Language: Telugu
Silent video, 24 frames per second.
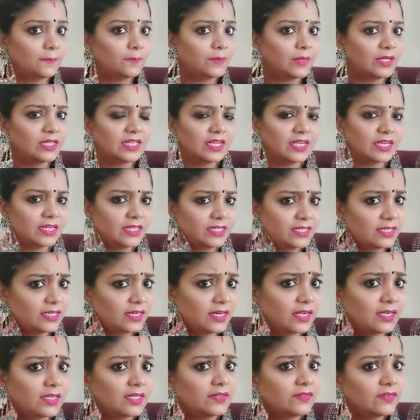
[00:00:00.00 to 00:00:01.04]
మీ దగ్గర
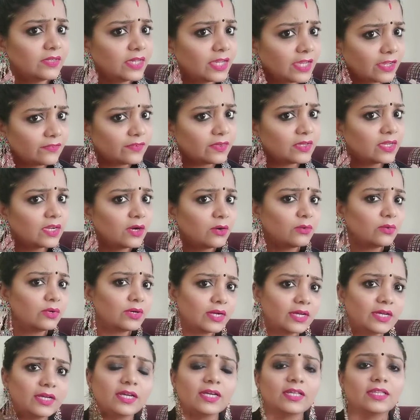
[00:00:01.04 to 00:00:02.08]
ఇలాంటివి హెవీగా
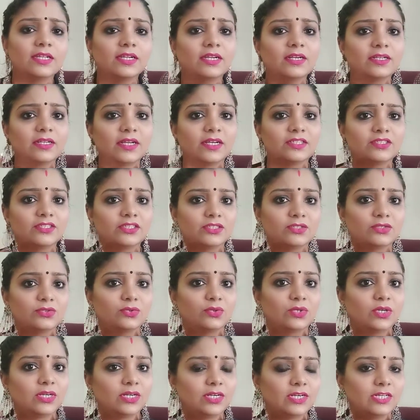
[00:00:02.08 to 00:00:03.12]
ఉంటే ఏదైనా ట్రై చేసి
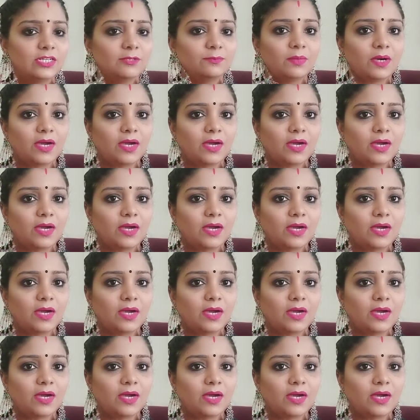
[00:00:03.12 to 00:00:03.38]
చూడండి